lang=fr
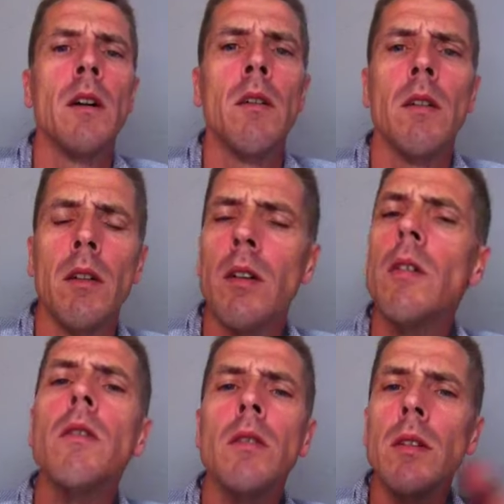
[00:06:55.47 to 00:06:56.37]

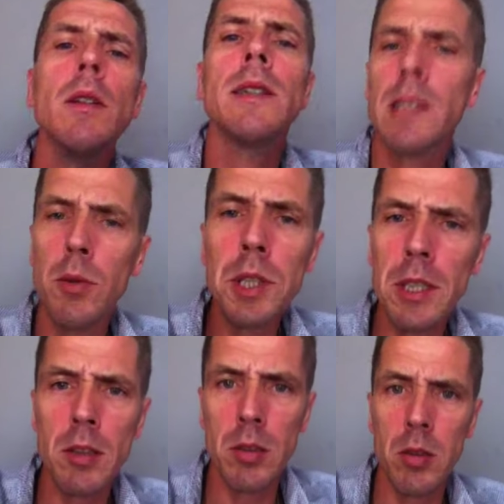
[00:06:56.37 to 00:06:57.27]
et c'est lui
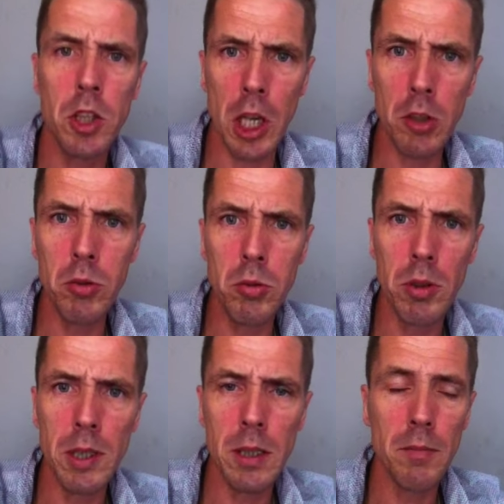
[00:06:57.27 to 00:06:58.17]
qui se charge du
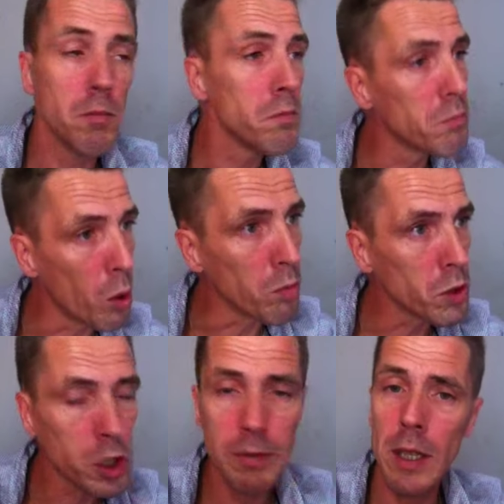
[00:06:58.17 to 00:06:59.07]
dossier. Bon,
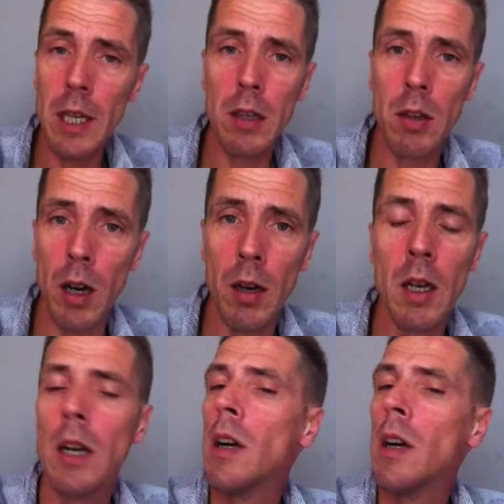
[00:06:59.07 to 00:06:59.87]
je fais d'accord.